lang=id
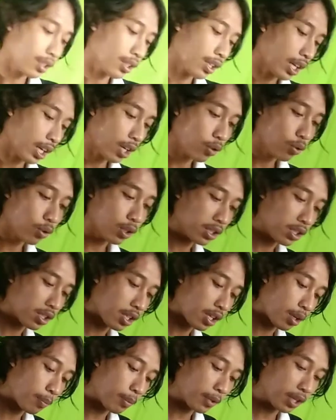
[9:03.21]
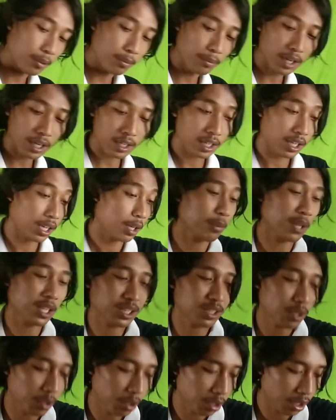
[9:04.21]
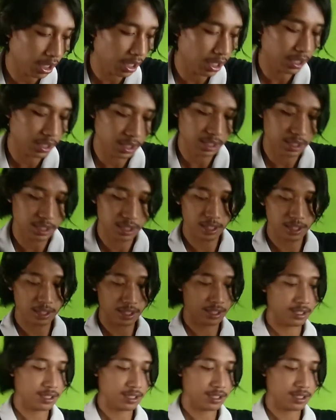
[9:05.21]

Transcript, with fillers: karena gue sendiri penggemar dari Barcelona ya guys ya